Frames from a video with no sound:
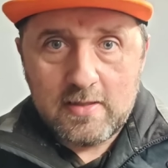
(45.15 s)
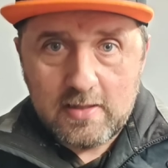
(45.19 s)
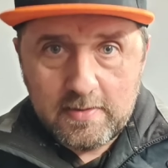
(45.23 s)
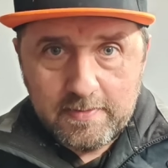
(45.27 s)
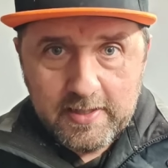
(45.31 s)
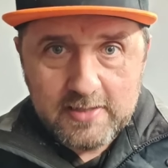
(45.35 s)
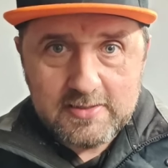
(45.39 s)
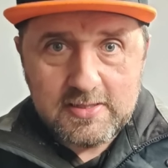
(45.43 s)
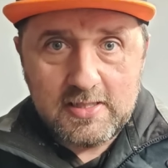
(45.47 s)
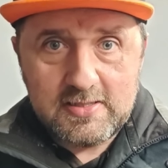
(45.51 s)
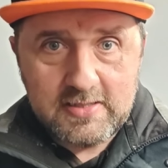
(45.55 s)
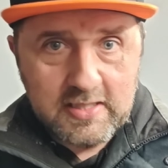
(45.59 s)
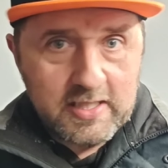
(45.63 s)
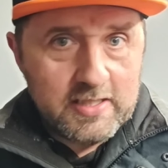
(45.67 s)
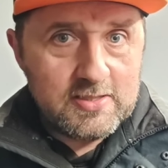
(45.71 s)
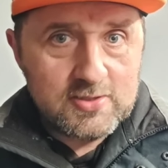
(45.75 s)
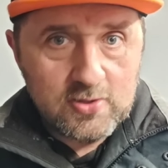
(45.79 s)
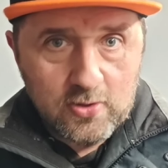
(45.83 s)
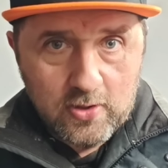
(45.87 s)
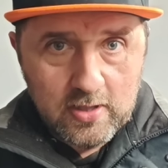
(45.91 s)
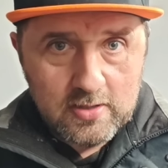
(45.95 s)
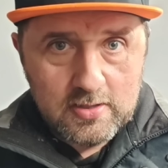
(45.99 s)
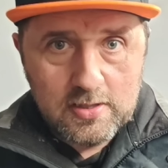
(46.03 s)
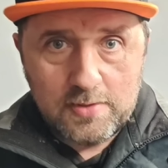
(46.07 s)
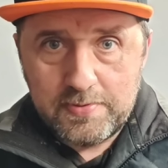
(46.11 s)
Quasi sie
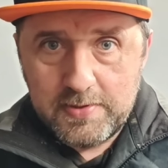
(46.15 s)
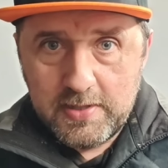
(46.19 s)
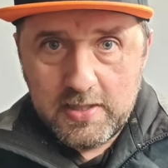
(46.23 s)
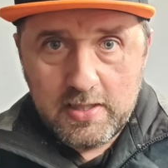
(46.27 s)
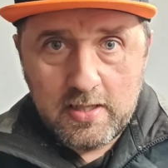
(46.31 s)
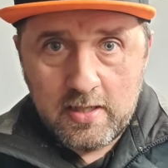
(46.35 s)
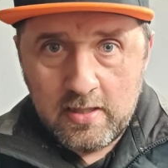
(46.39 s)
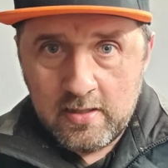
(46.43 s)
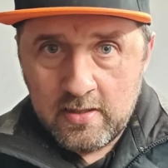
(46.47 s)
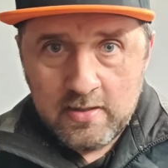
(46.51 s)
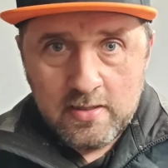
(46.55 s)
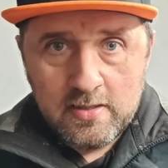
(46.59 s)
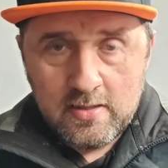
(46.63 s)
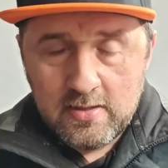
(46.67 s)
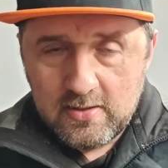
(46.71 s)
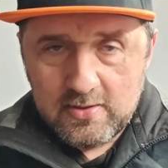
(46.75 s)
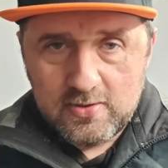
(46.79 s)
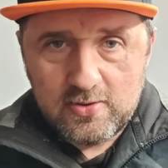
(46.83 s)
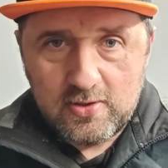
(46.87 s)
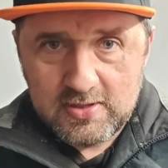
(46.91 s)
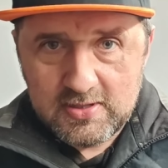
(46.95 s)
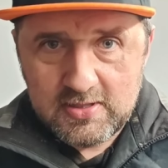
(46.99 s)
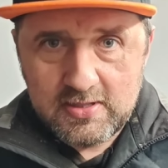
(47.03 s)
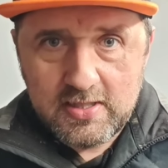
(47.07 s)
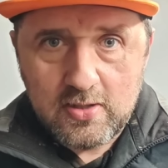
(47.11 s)
sorgen dafür,
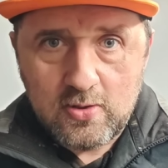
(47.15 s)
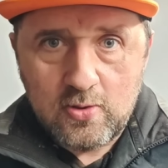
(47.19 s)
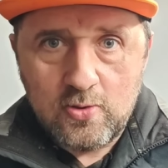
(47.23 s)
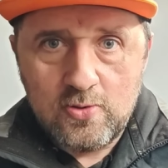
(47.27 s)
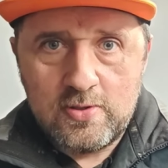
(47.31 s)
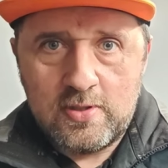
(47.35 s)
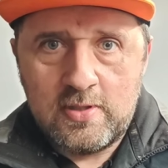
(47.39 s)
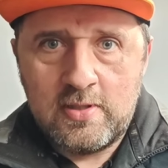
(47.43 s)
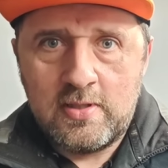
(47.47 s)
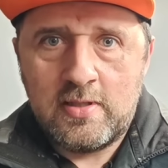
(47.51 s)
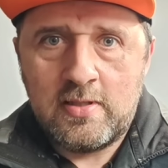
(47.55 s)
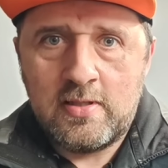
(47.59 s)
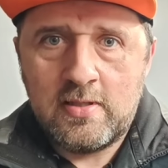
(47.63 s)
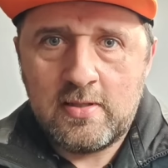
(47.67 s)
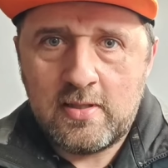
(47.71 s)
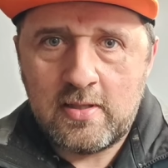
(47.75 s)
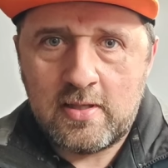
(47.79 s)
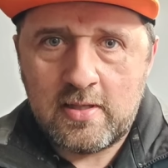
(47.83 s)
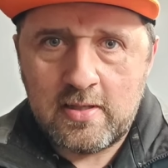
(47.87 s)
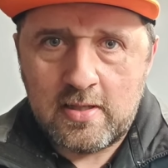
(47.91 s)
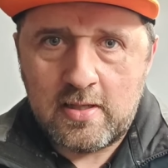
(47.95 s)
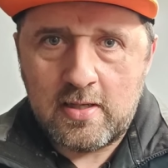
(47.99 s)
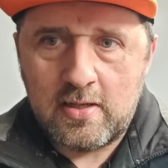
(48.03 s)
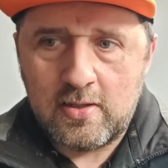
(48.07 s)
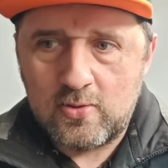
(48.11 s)
dass die Kunden
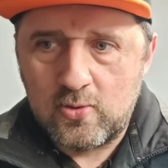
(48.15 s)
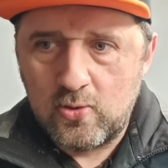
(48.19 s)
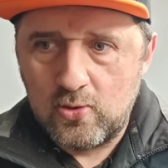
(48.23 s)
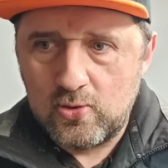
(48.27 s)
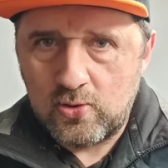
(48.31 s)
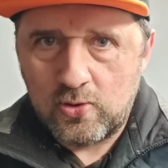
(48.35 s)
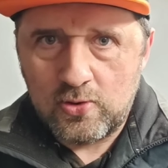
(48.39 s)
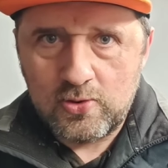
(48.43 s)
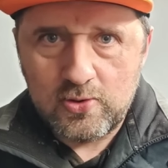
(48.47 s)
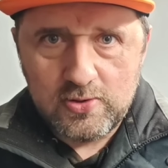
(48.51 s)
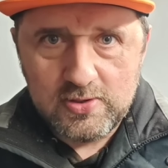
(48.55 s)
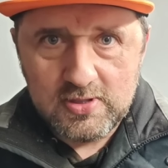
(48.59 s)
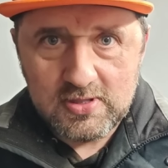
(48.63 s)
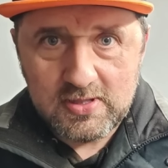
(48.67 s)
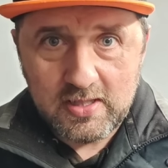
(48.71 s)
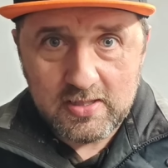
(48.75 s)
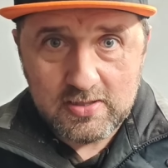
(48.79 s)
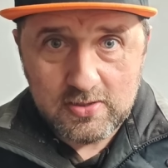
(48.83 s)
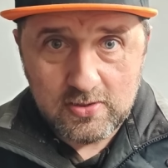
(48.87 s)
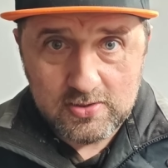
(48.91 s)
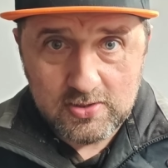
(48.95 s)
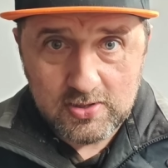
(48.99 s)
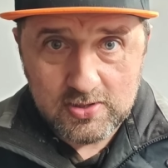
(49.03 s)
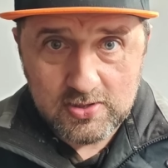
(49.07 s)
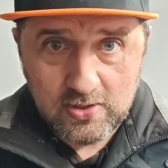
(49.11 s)
äh, gut und
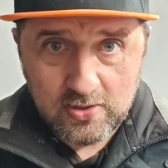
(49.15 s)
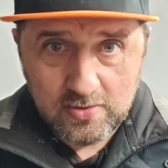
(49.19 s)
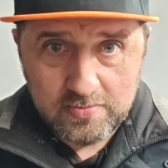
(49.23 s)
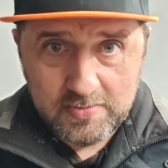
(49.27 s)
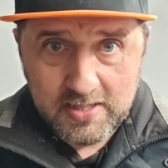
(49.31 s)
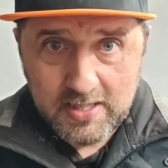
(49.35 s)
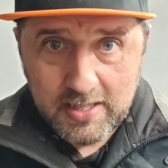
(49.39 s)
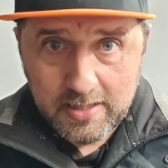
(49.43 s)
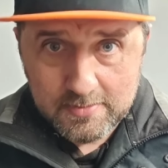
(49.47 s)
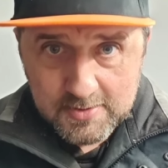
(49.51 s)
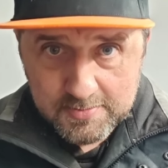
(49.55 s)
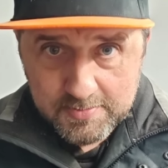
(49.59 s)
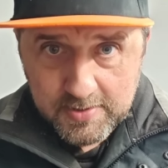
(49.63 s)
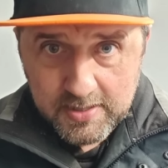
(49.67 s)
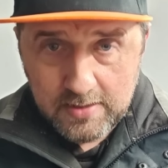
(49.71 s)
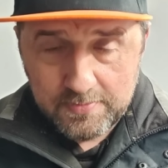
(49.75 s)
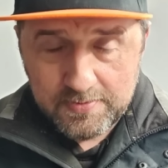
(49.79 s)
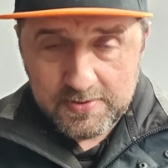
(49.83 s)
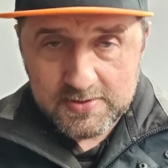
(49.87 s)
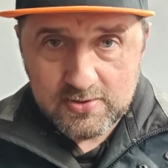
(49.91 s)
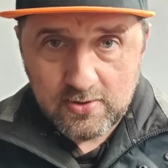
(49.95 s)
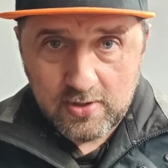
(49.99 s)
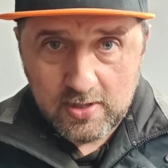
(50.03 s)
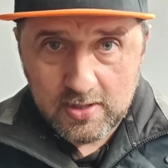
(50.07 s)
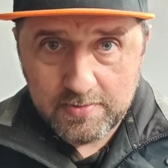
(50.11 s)
günstig sozusagen mit
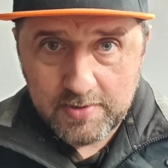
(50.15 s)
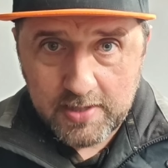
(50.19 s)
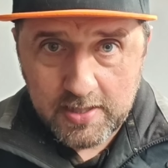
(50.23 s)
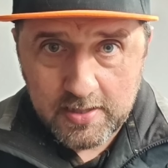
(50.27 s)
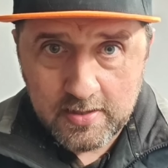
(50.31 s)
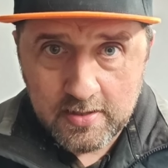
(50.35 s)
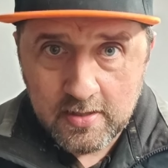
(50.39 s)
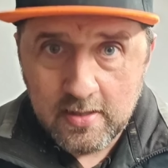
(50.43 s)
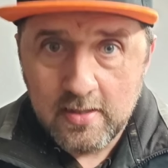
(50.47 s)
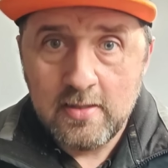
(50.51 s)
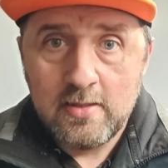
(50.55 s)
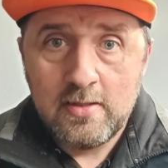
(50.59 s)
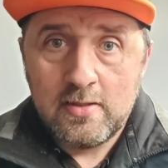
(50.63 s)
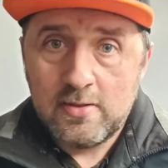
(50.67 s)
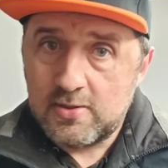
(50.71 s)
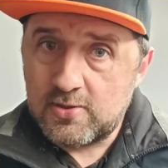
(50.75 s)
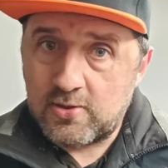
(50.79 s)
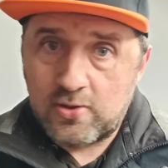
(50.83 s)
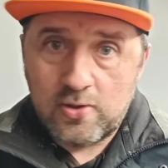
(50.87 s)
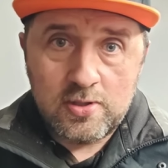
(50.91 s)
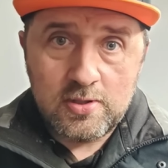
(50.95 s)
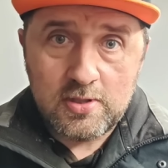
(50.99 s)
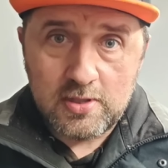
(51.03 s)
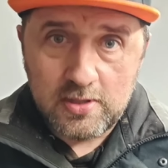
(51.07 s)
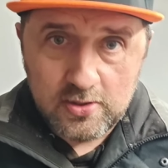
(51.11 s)
Lebensmitteln versorgt werden.
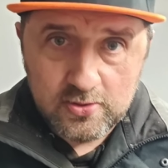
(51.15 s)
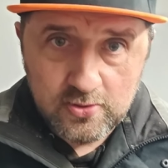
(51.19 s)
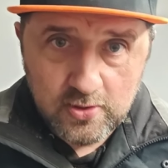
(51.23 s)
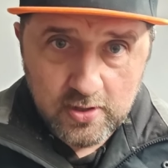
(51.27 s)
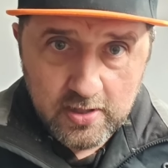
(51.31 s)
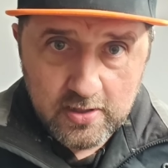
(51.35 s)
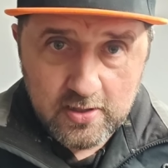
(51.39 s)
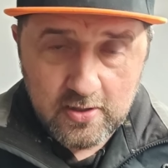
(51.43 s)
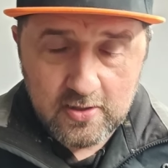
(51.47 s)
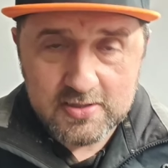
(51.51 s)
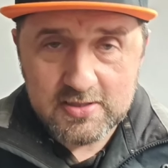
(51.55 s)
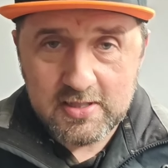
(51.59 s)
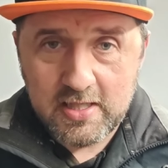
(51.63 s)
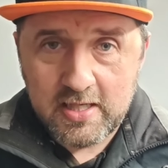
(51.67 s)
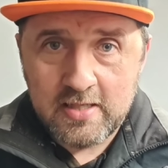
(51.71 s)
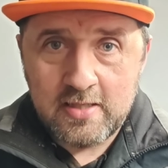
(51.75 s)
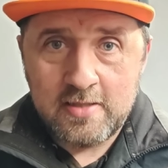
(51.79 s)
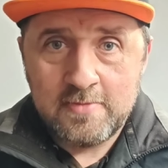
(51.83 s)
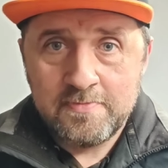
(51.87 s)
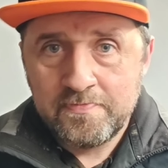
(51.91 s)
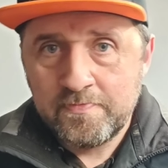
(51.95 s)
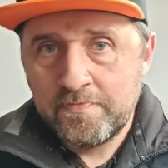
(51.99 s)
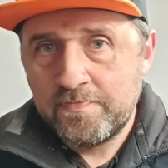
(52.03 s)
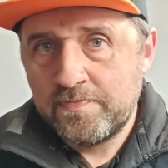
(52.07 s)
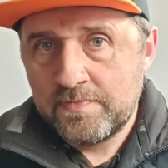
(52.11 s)
Es könnte natürlich auch
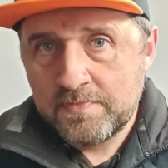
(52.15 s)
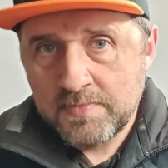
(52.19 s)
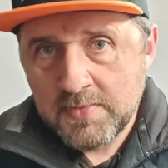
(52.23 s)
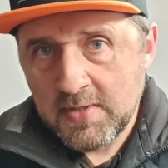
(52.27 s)
sein,